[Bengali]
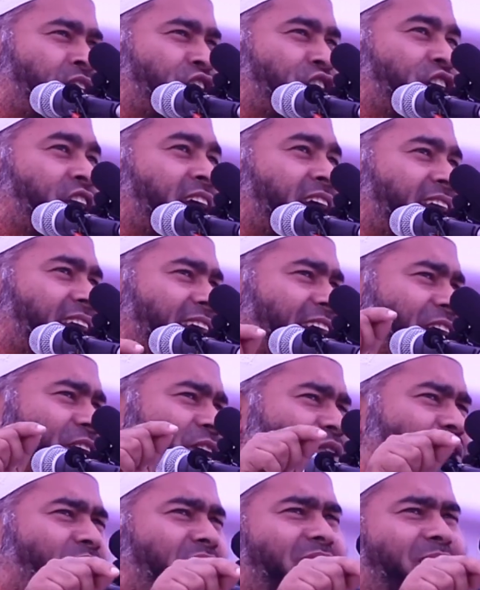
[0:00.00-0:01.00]
শিরিক
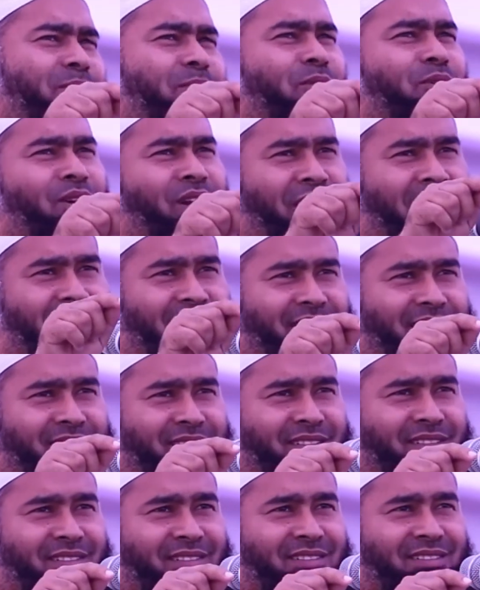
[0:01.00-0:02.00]
করে মরলে
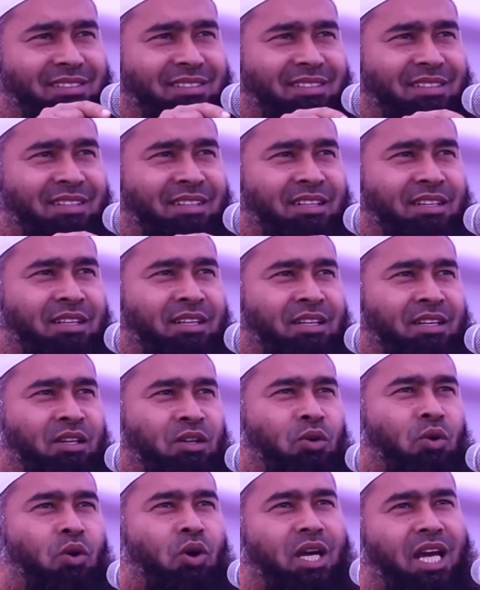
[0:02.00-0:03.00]

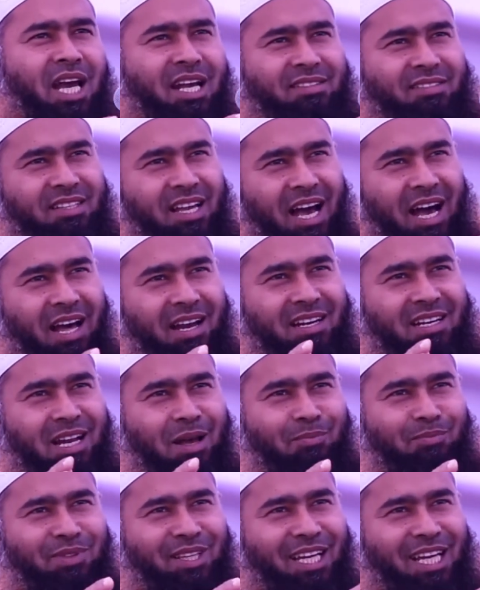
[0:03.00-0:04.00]
ওকে
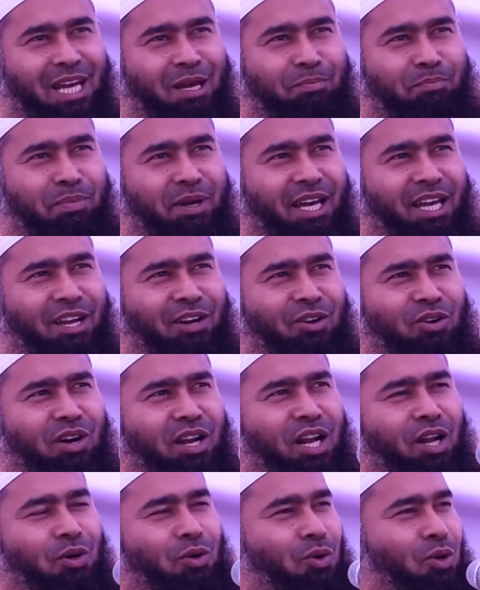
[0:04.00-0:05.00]
জাহান্নাম থেকে বের
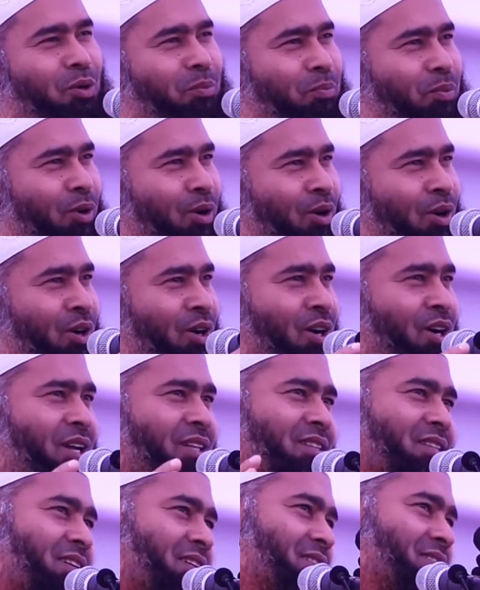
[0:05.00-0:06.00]
করার কোনো
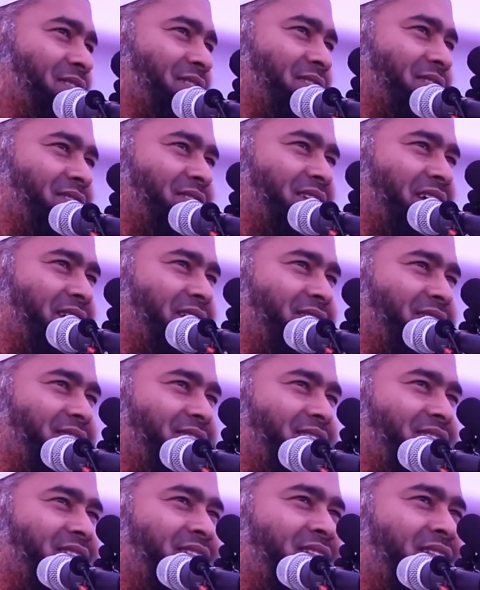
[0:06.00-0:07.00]
পথ নাই
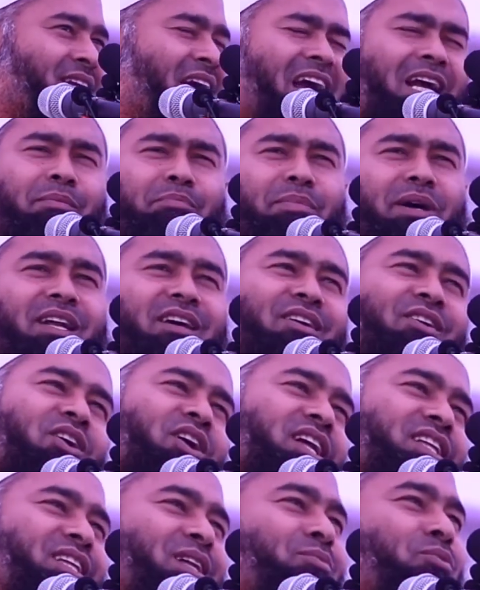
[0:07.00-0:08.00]
একবারে
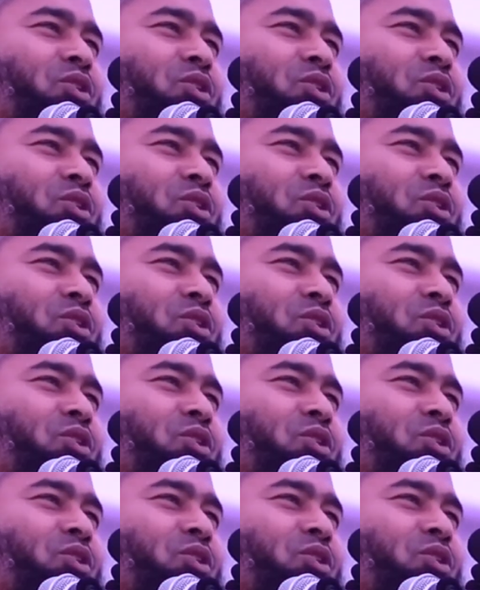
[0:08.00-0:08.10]
খলেদের